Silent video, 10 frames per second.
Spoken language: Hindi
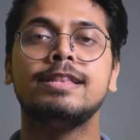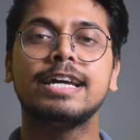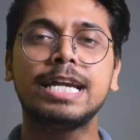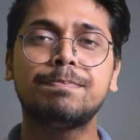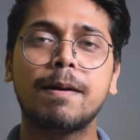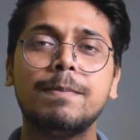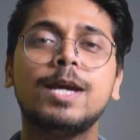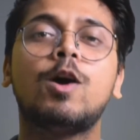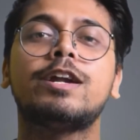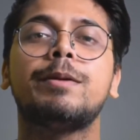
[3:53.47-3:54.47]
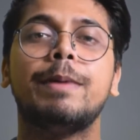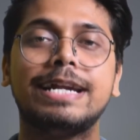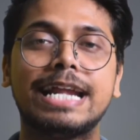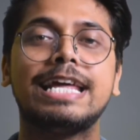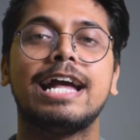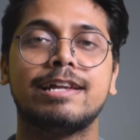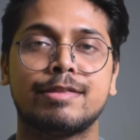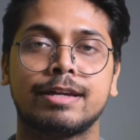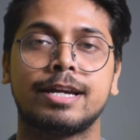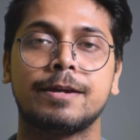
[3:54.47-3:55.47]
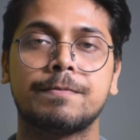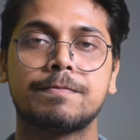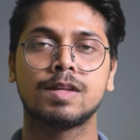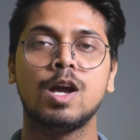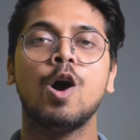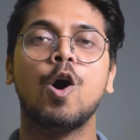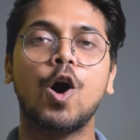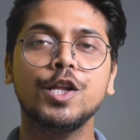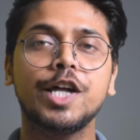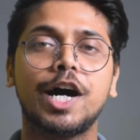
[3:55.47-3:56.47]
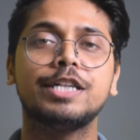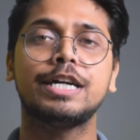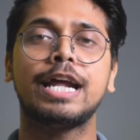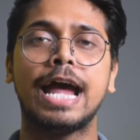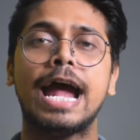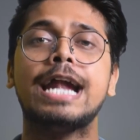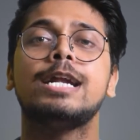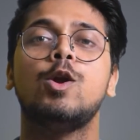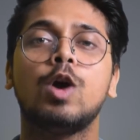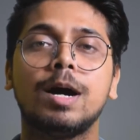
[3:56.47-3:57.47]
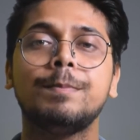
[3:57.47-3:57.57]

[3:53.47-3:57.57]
ताकि पब्लिक ऑर्डर मेंटेन किया जा सके ऑन द अदर हैंड लोग